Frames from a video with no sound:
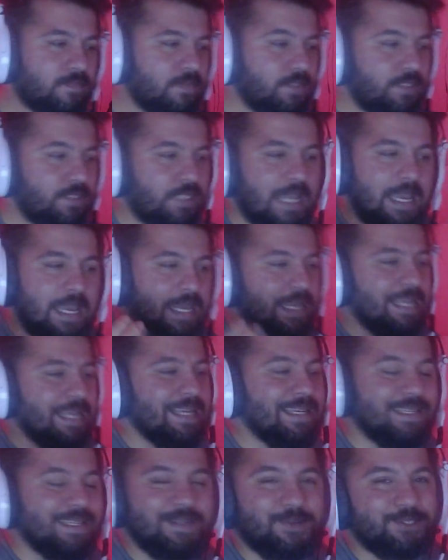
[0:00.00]
E
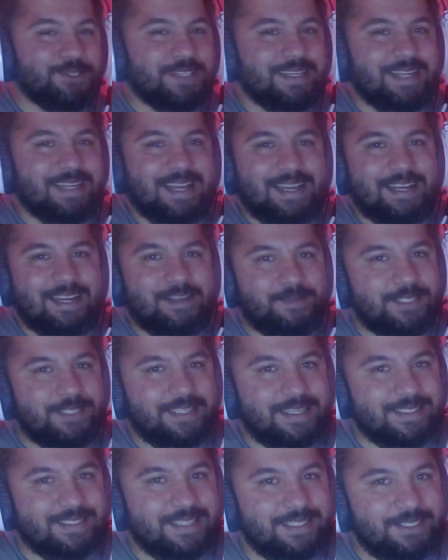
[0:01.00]
Ozan hala bize
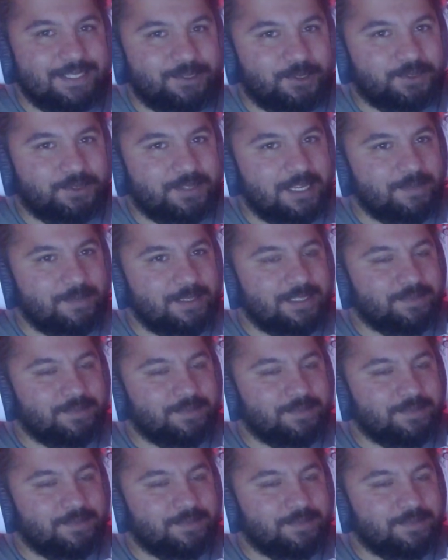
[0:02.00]
kazancı göstermedin.